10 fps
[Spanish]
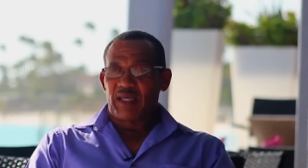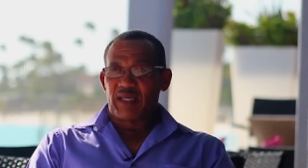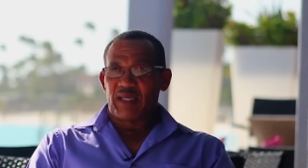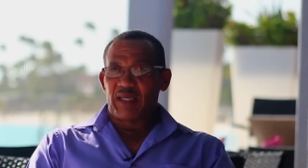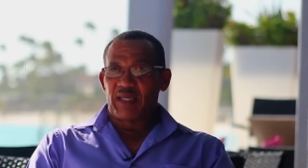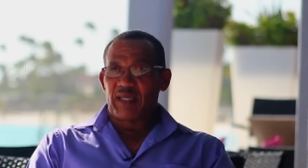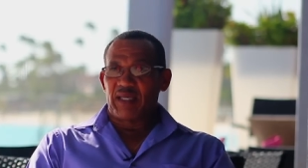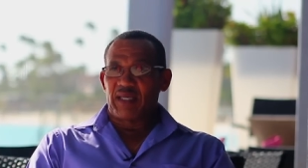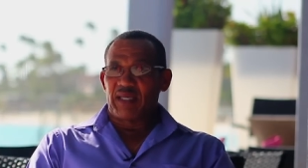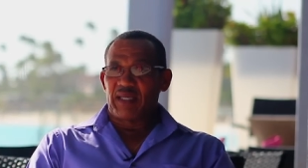
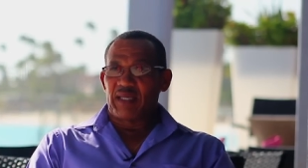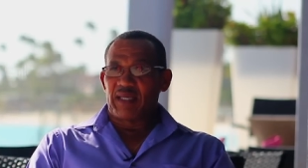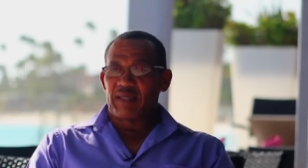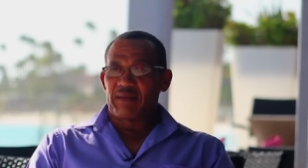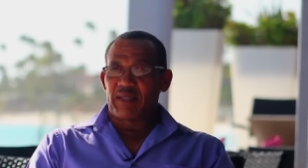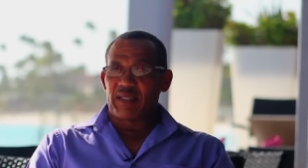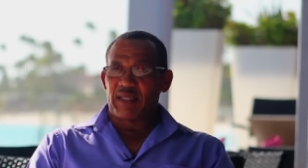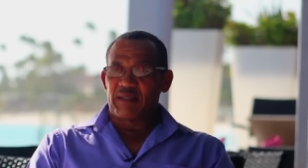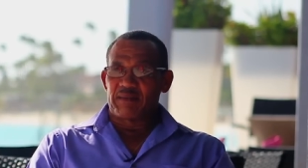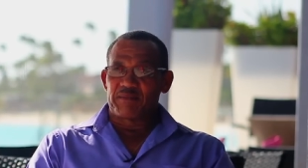Eh,
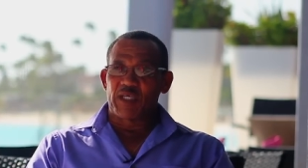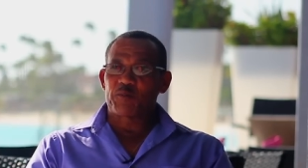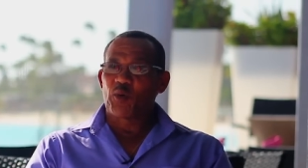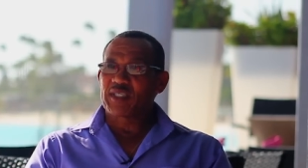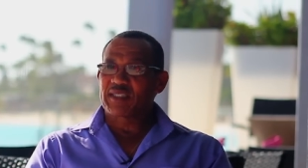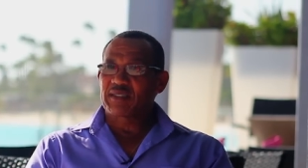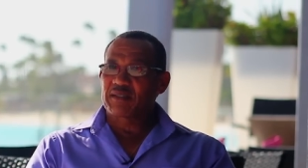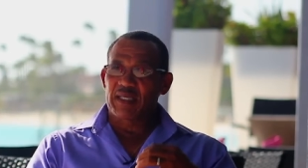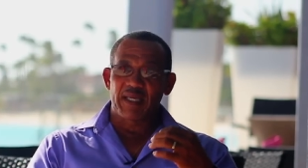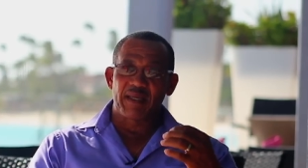eh,
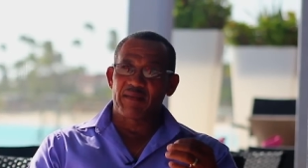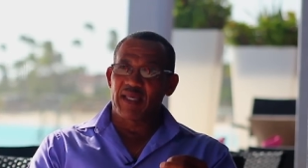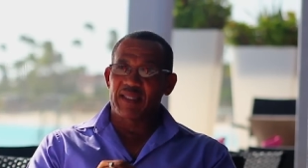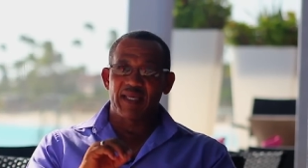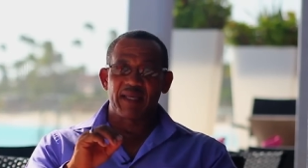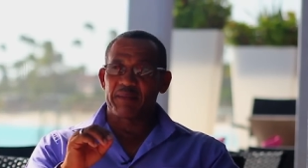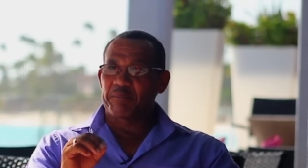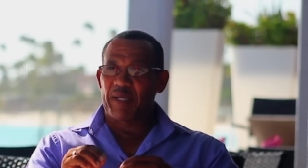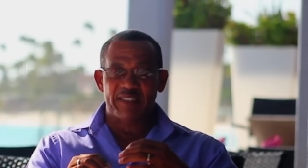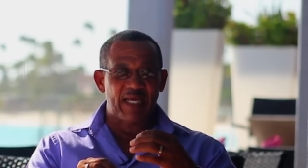después de,
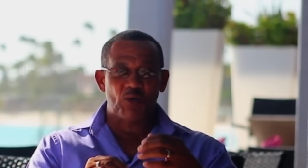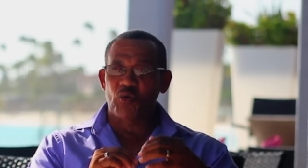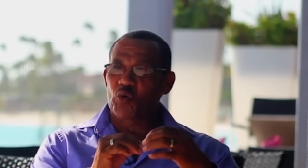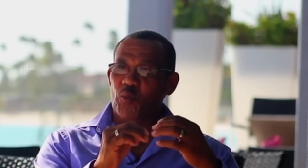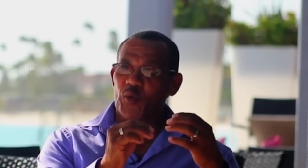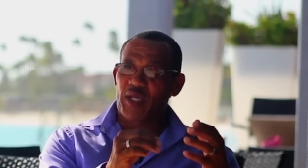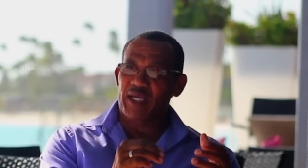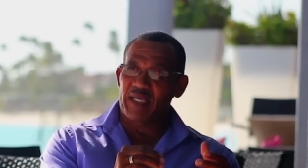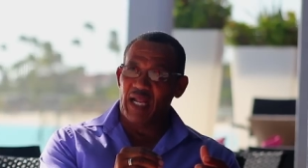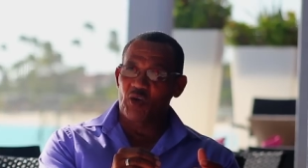pasar con los grupos de
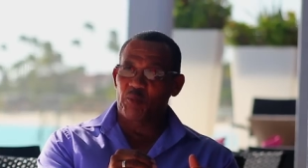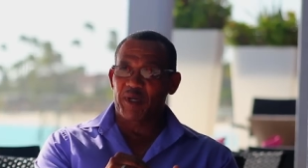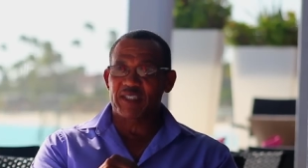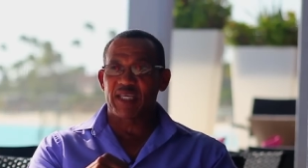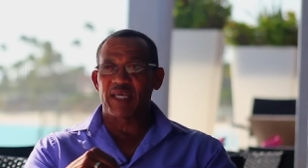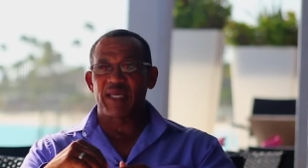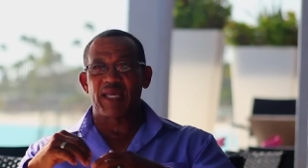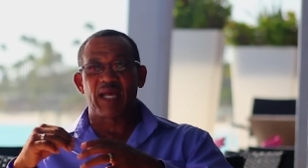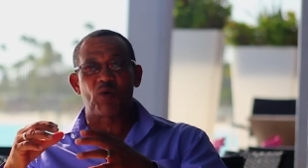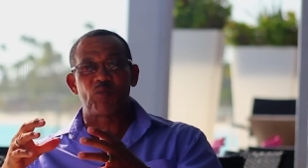Aguinaldo, pasé
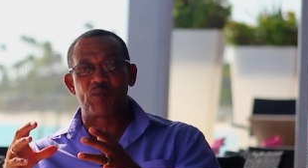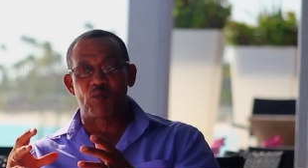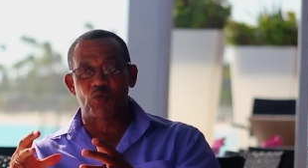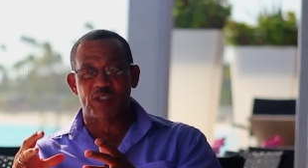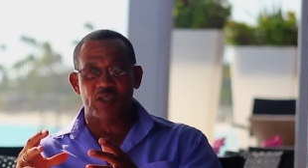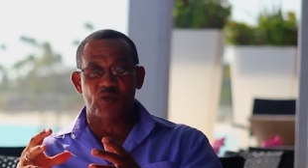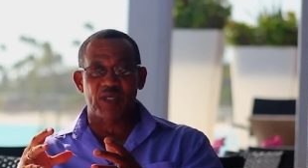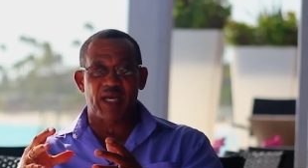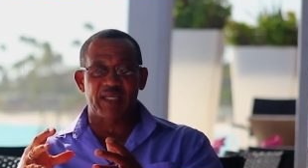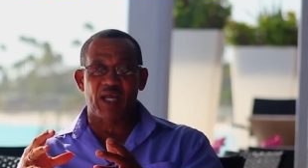a los mismos muchachos
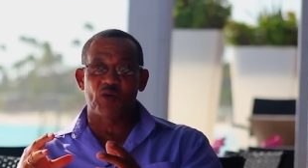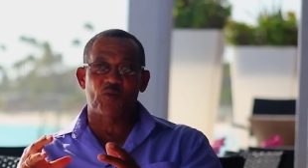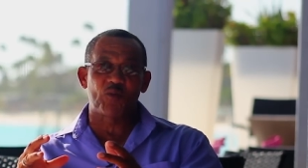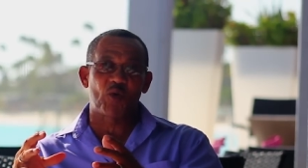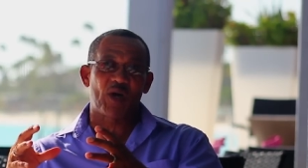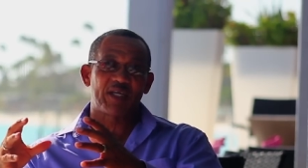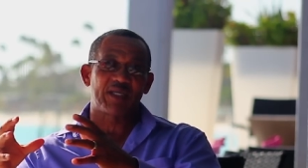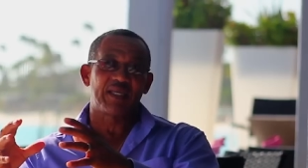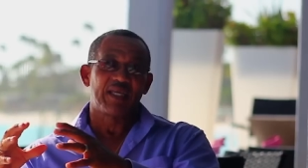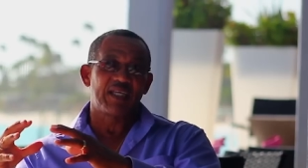del Aguinaldo,
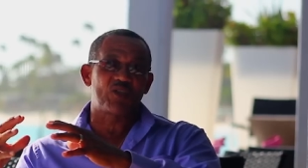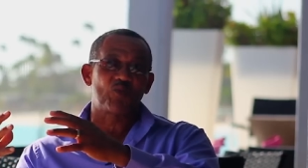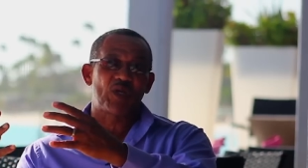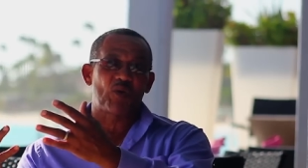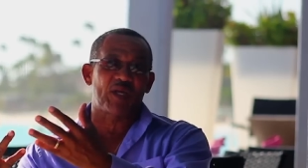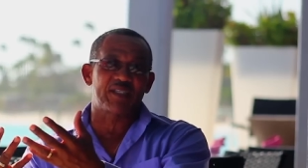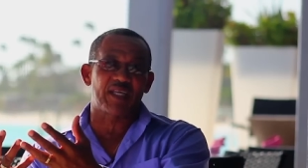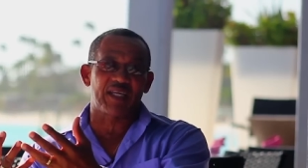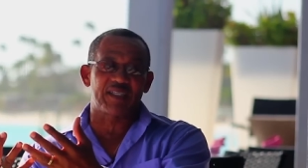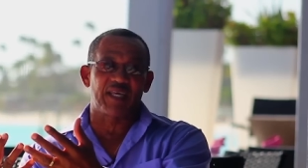hicimos una
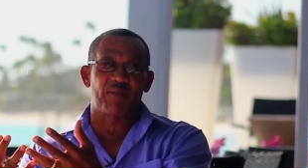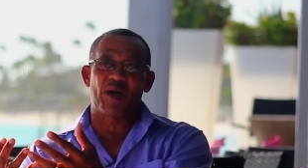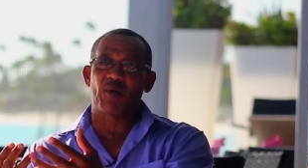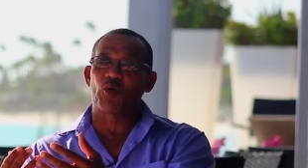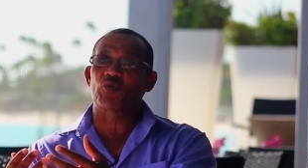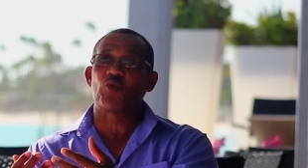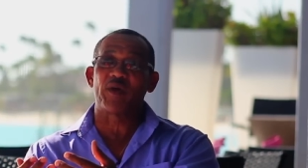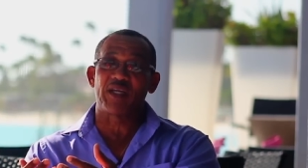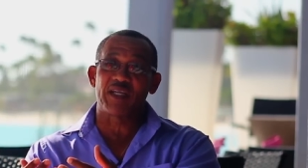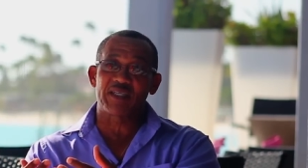orquesta que se llamaba Los
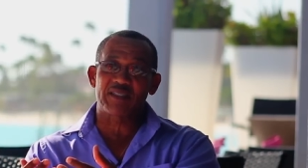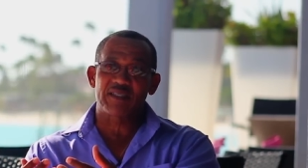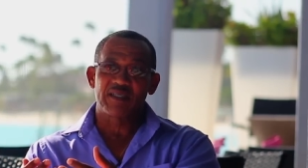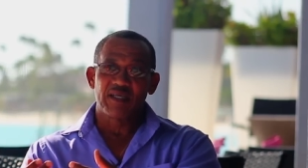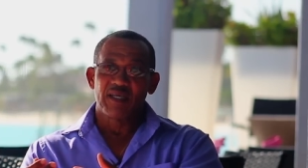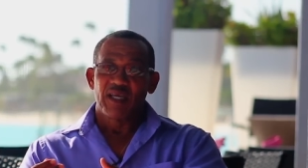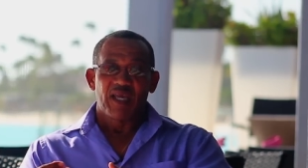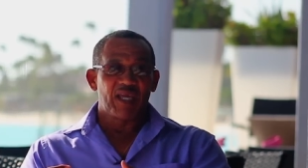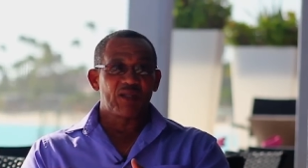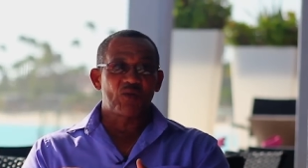Juveniles,
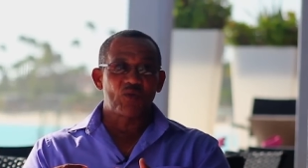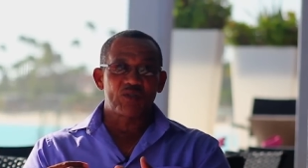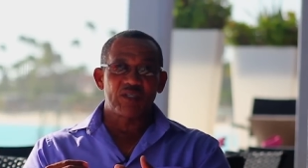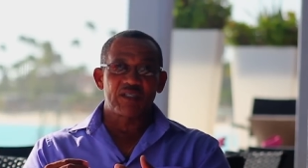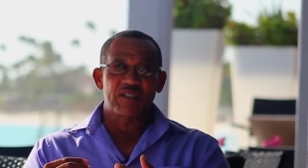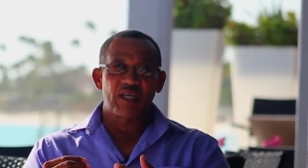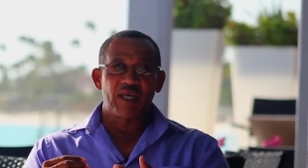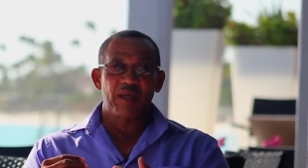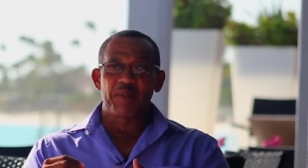entonces eh,